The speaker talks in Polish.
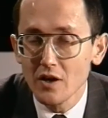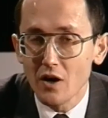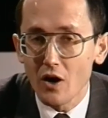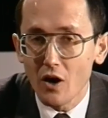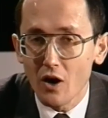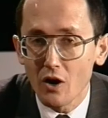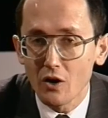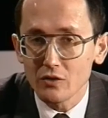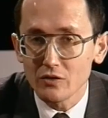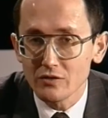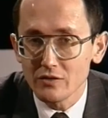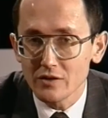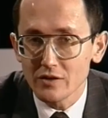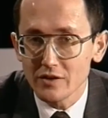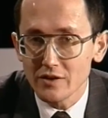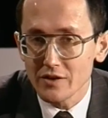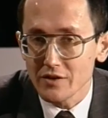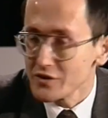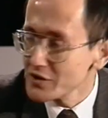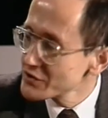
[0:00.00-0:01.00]
od
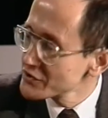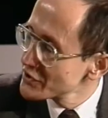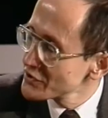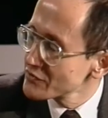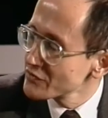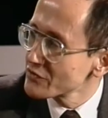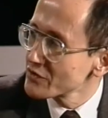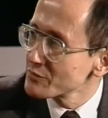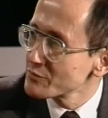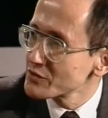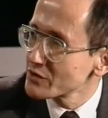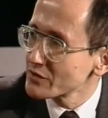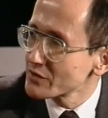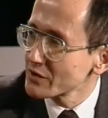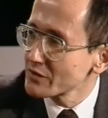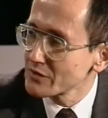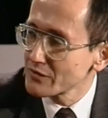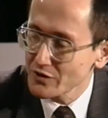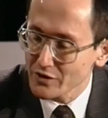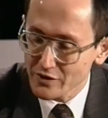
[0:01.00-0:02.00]
jesieni
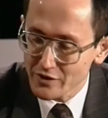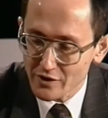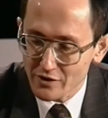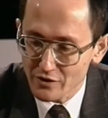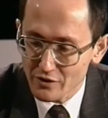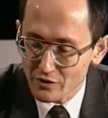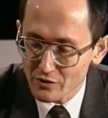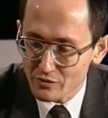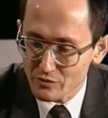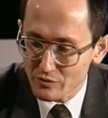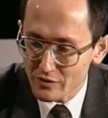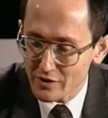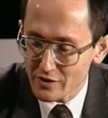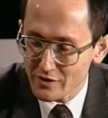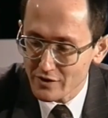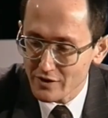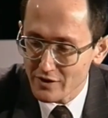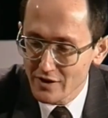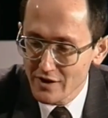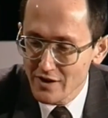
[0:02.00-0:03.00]
89 roku, kiedy
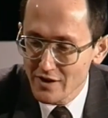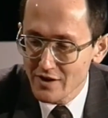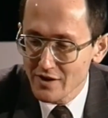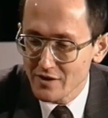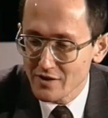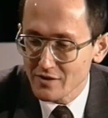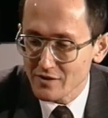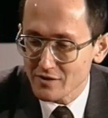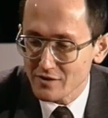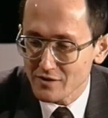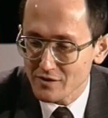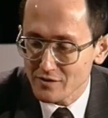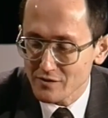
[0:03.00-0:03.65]
e,